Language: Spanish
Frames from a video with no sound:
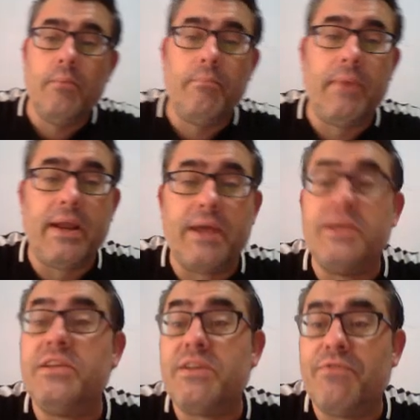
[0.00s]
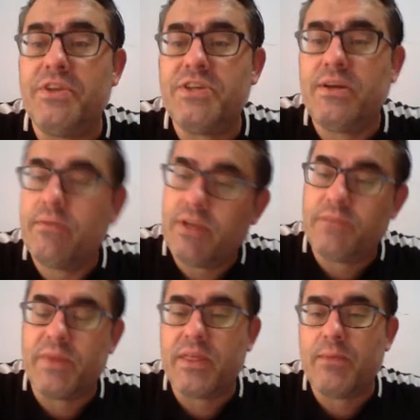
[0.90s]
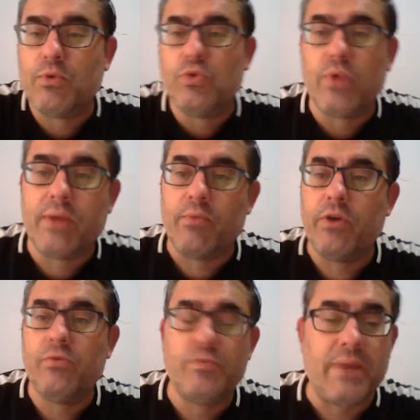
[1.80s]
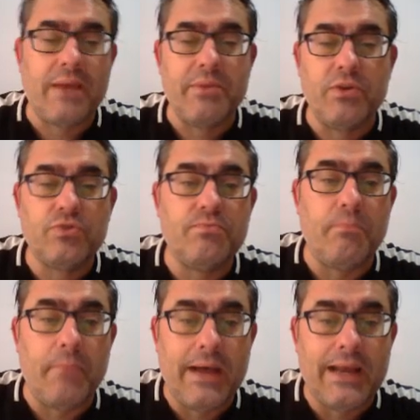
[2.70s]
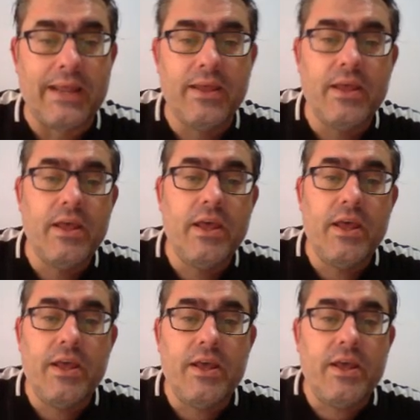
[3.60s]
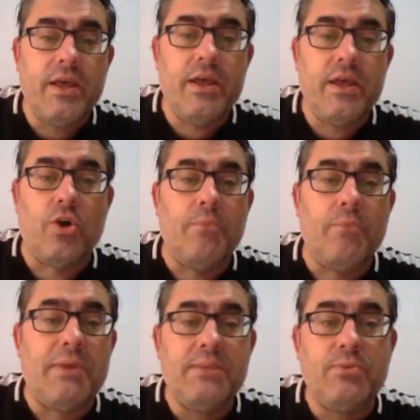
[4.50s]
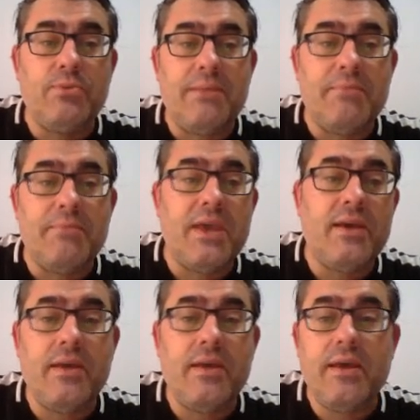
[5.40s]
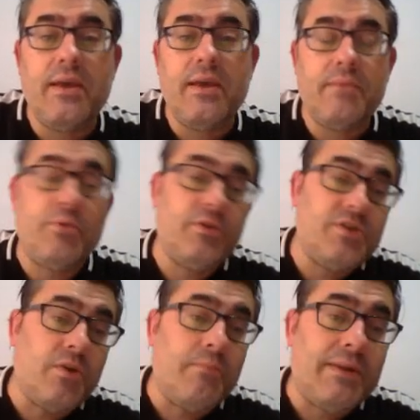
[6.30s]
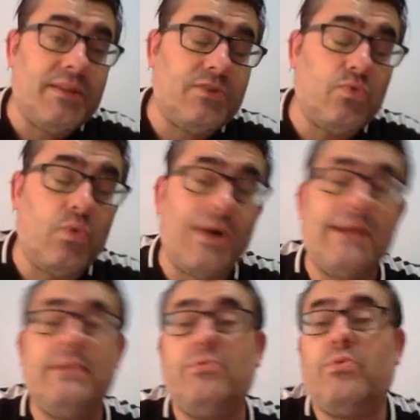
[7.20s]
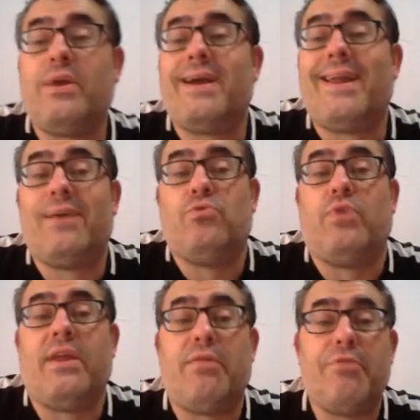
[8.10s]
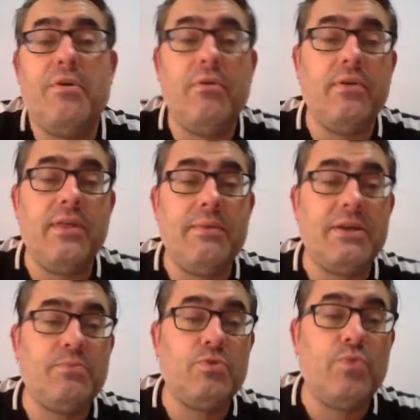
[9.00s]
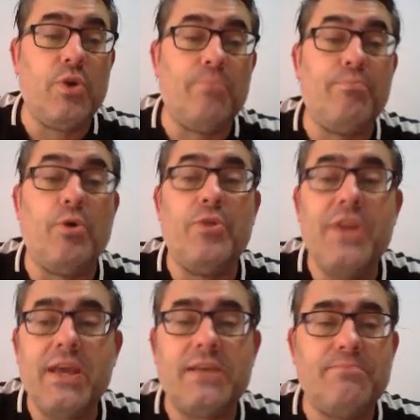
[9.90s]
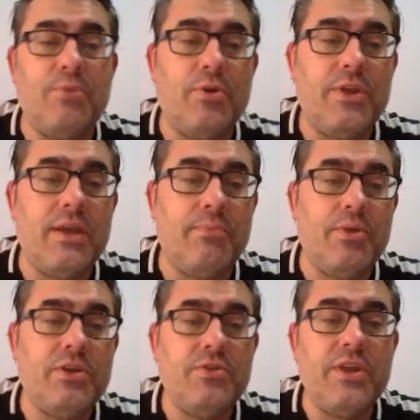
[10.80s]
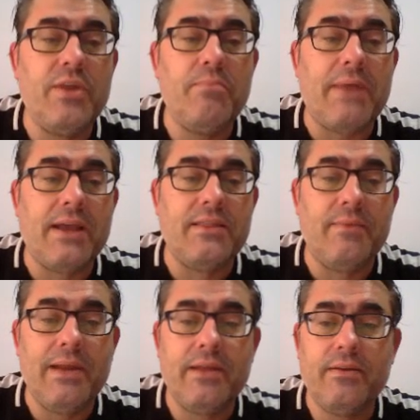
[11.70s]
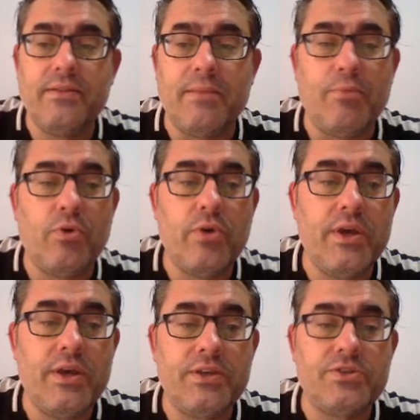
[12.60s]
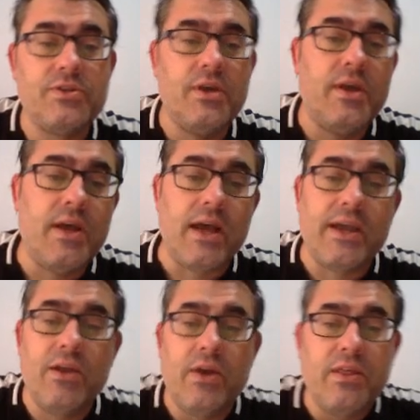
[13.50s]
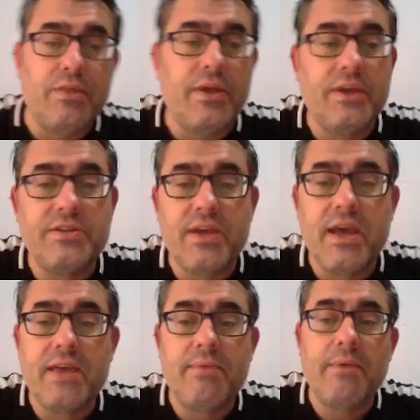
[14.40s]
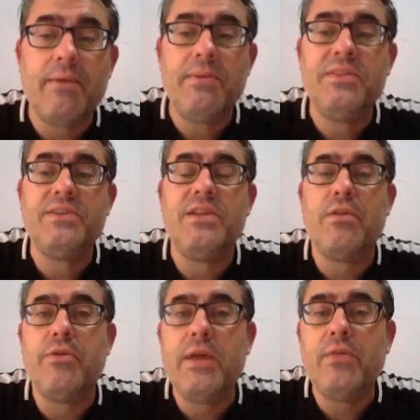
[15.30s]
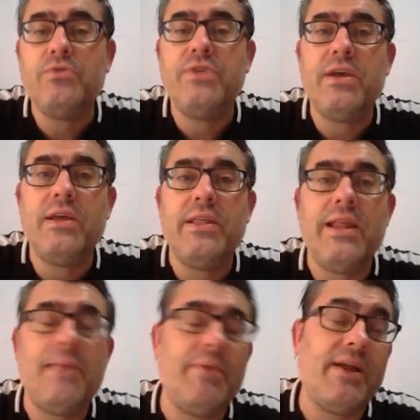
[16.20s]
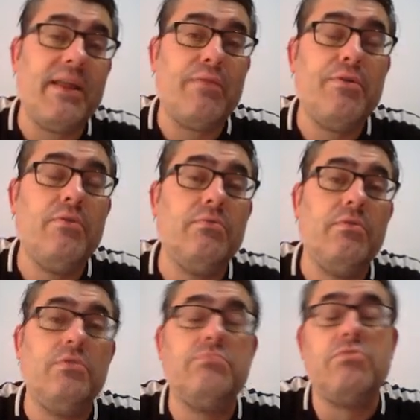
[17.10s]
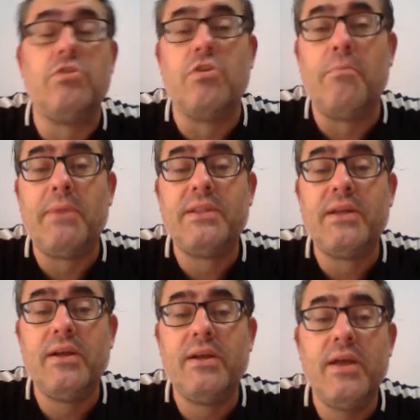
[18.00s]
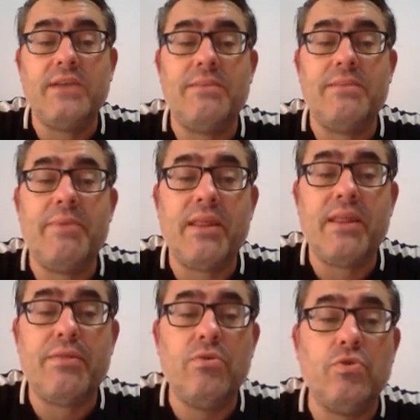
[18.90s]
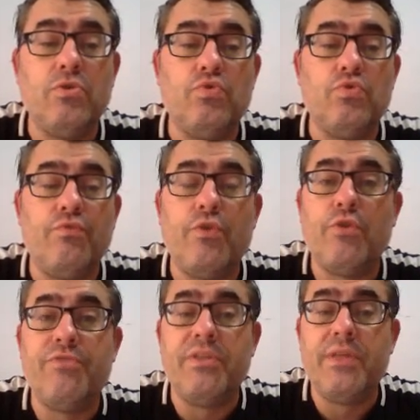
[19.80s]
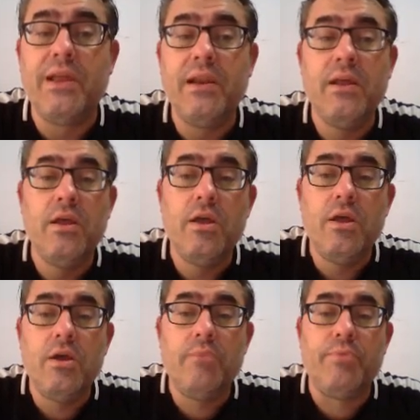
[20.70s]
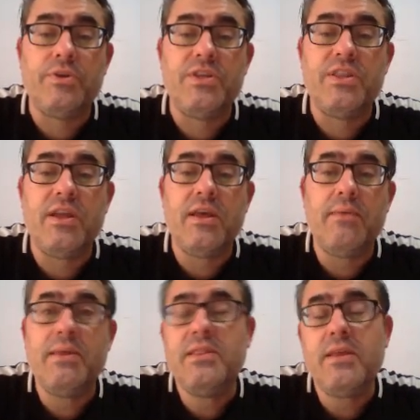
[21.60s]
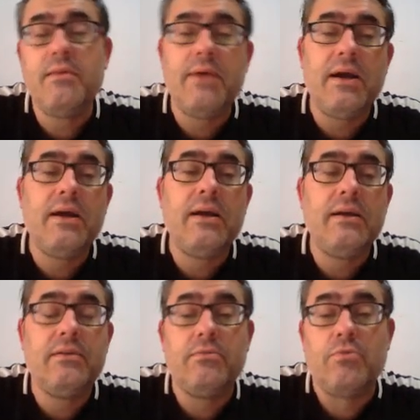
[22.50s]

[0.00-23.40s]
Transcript: Para ahí esa ficha y experiencia de montura. Bueno, unos pergaminos, vale. Compartimos también, eh, bueno, si compartes tu, tu, tu, creación y demás, pues bueno, podrías, podrías, puedes obtener un paquete, ¿vale? Tampoco es Aquí lo que dicen es que ahí va a haber 20 seleccionados de, de la precreación, que compartan esa precreación con su foro oficial, pues entre 20 van a